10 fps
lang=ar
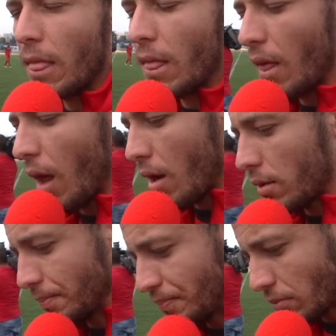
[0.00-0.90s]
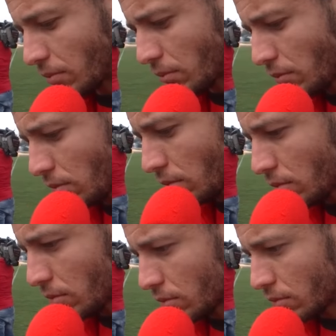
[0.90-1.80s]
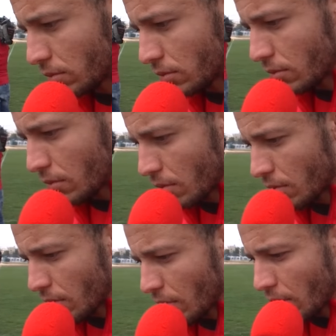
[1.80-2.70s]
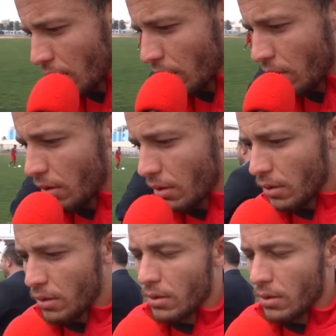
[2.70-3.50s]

الدربي قضى الموسم سيتو للجماهير بصراحه اللي تبعت جماهيرها وتعبت السنين